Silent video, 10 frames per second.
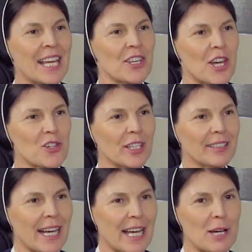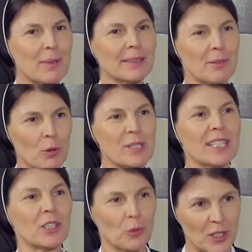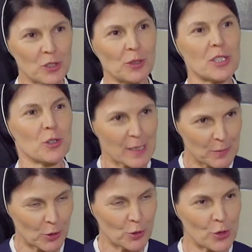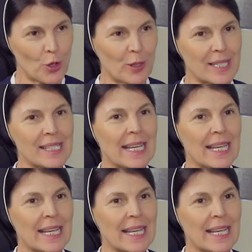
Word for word: e a gente acaba demonstrando isso nas nossas produções.